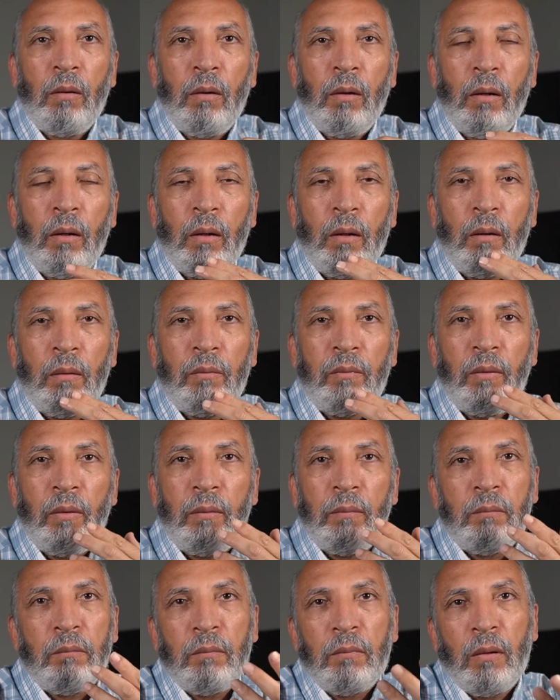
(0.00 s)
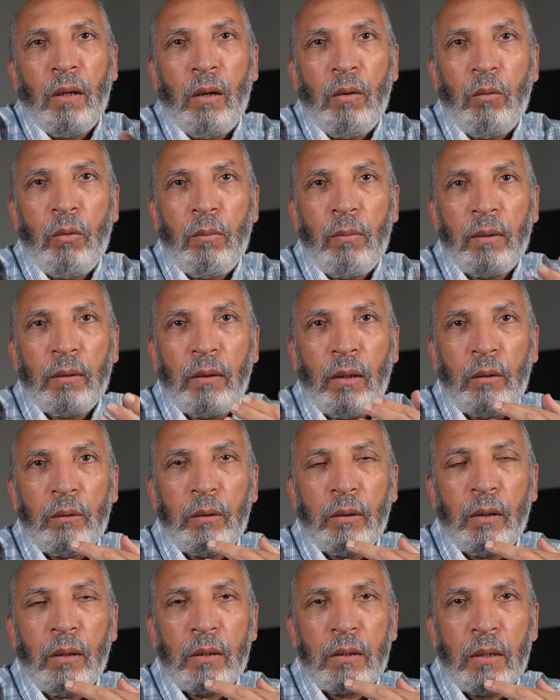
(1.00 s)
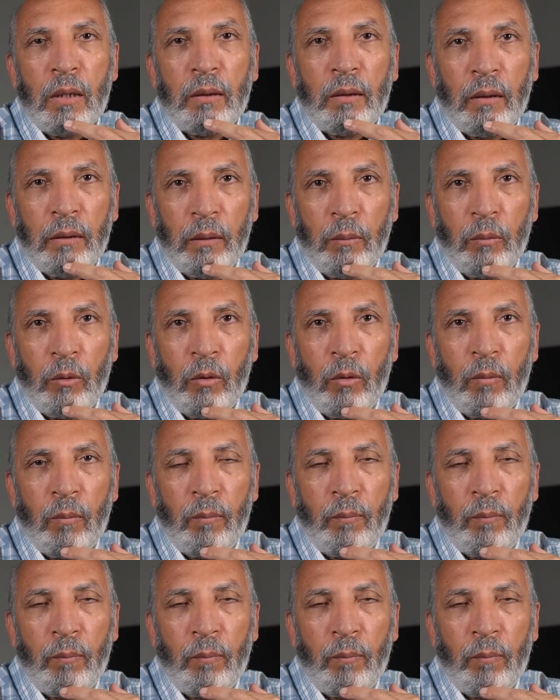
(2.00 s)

آه فاول ما تاخد الجنسيه تقدم لهم